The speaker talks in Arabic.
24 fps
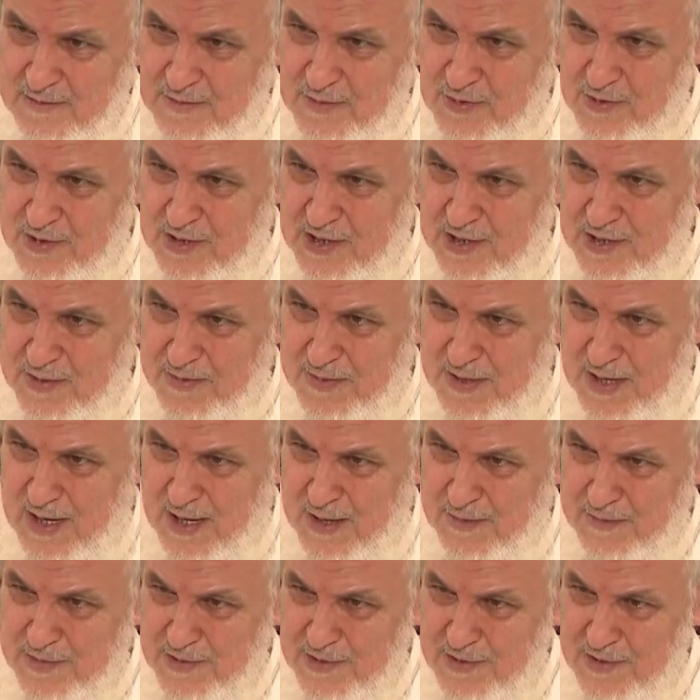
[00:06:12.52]
ابتديت
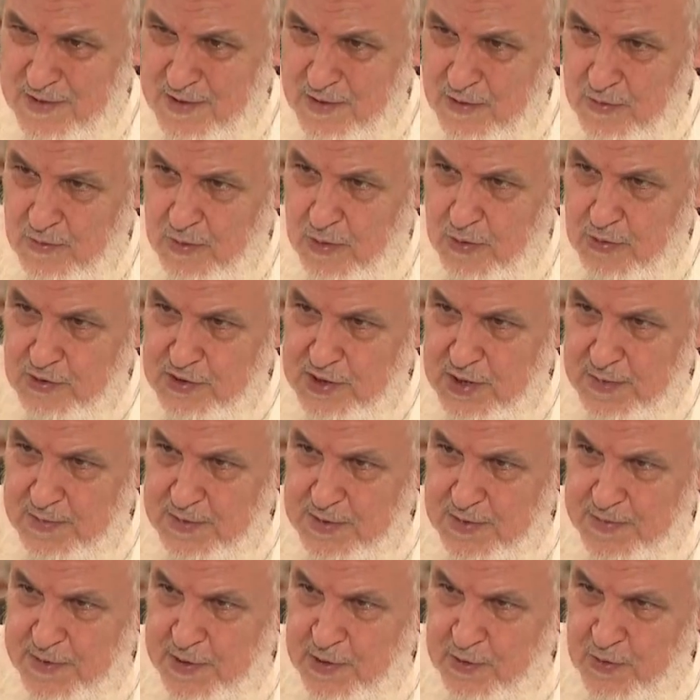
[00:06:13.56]
بالهمج
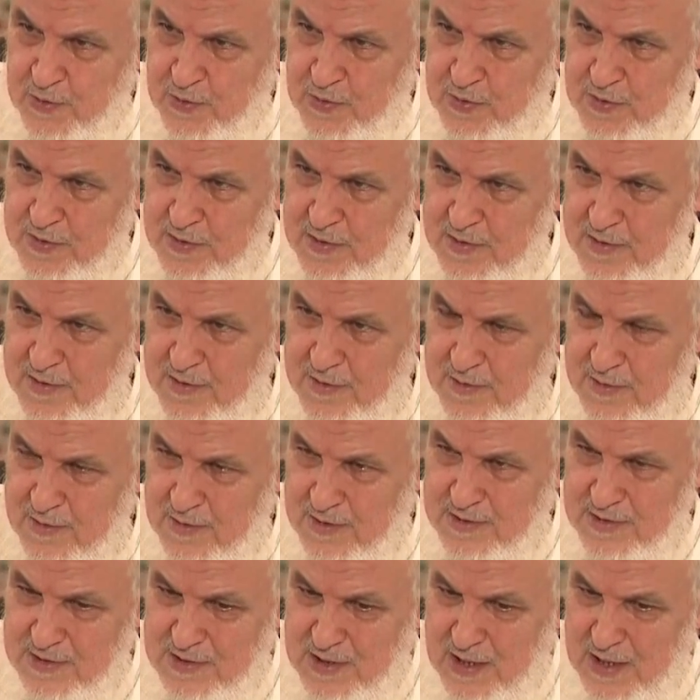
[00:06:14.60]
وختمت بالنون
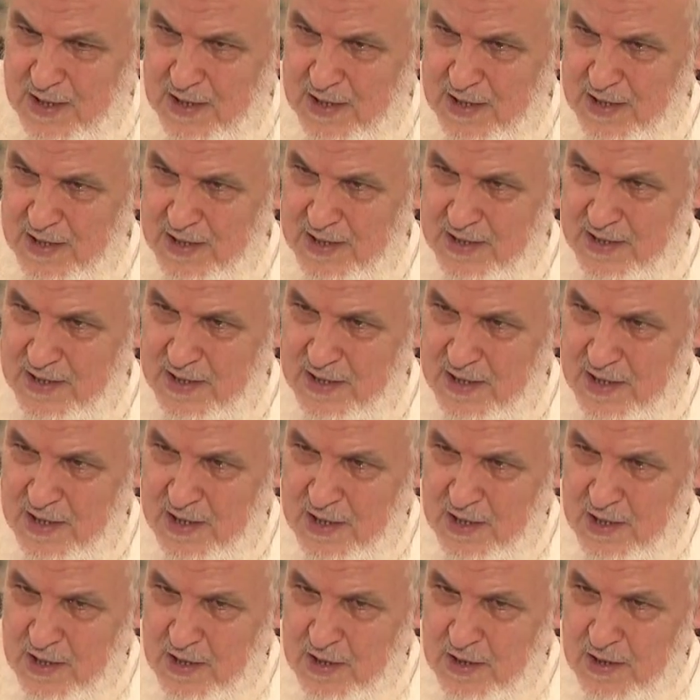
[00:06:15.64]
والضالين
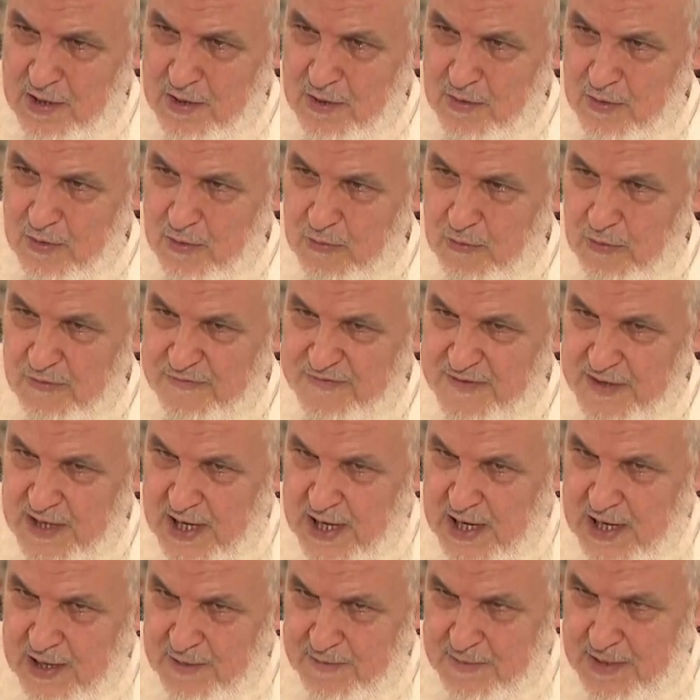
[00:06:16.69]
وفي
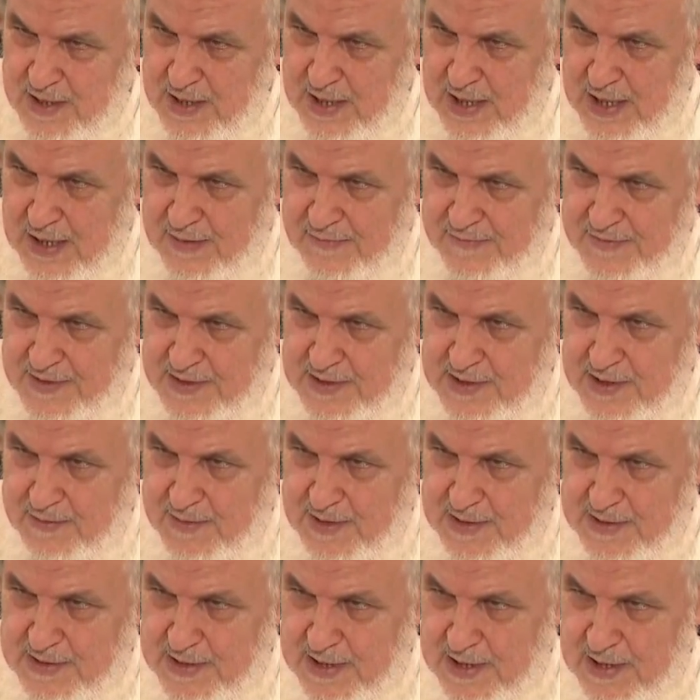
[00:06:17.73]
عالم الحرف عند
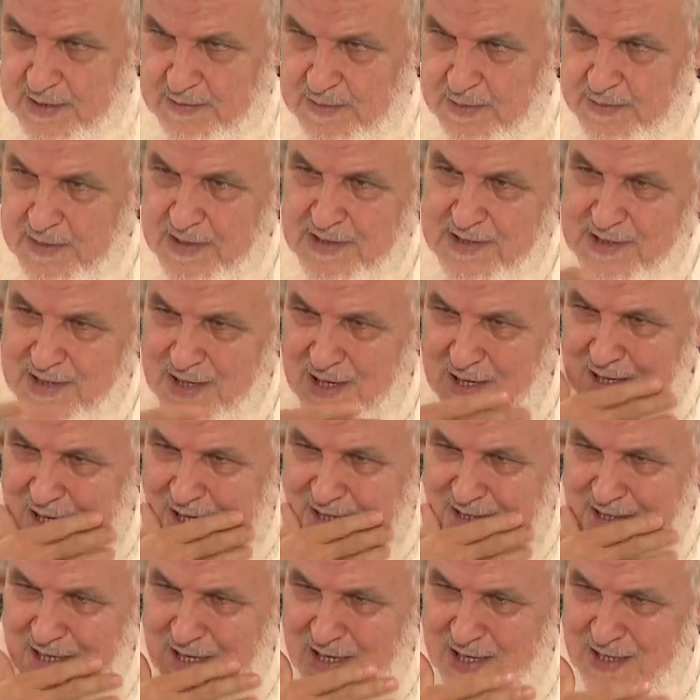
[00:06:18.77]
بعض العلم
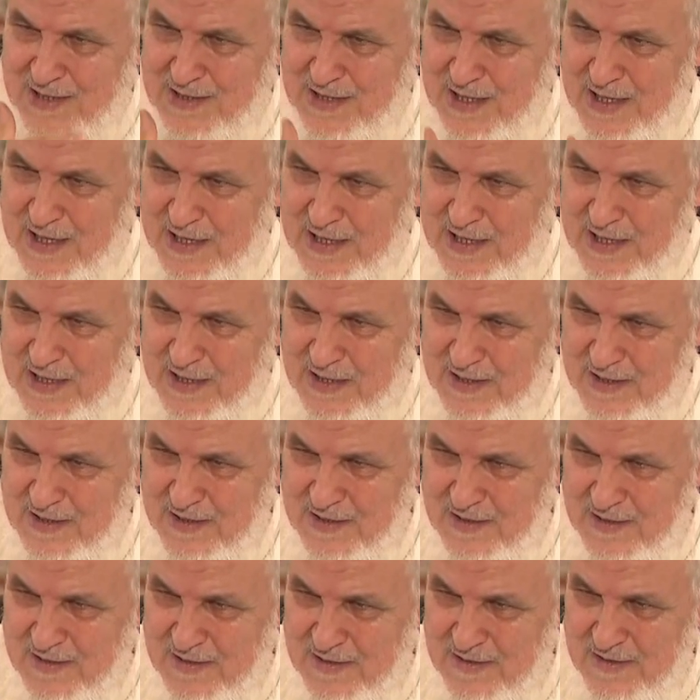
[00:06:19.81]
باسرار أزل يديك
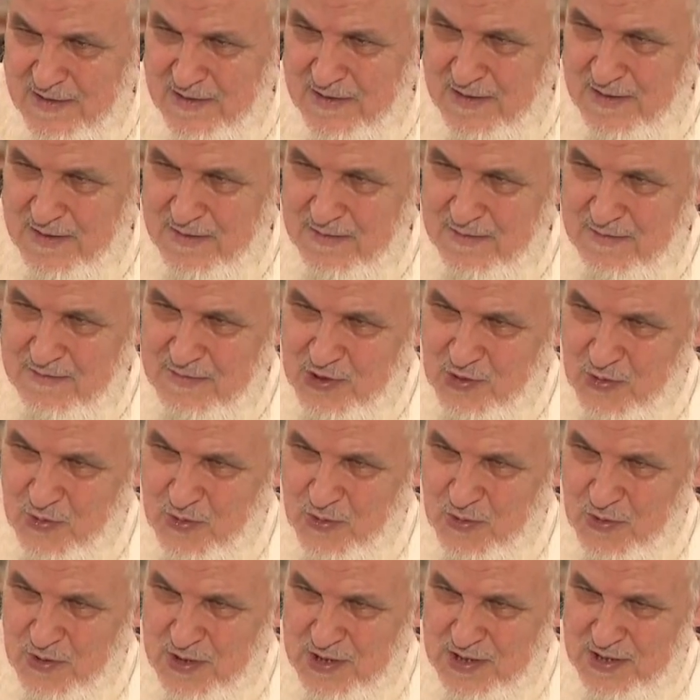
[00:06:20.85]

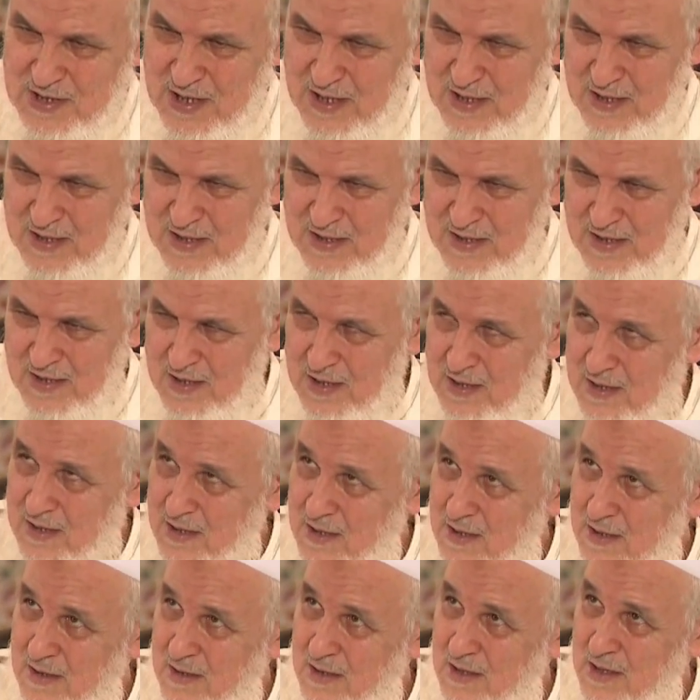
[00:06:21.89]
شغول أنت
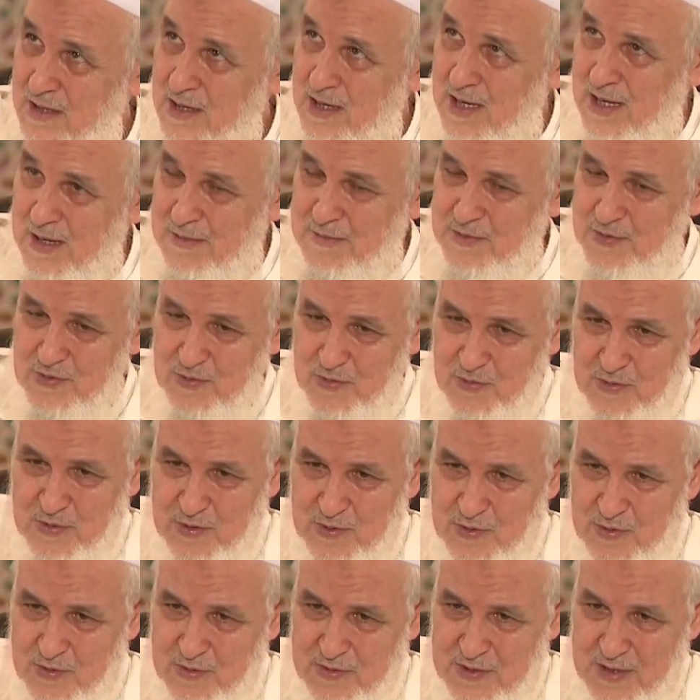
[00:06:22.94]
الهمج
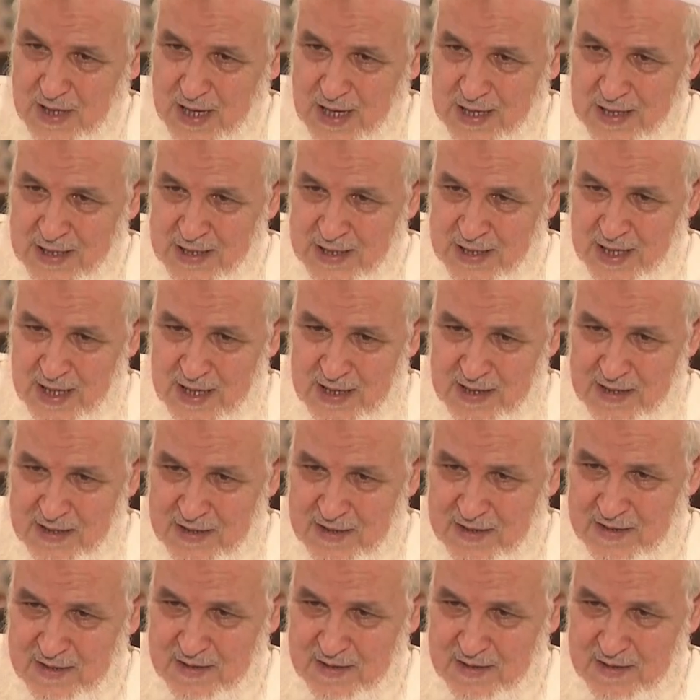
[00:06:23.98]
والنون أن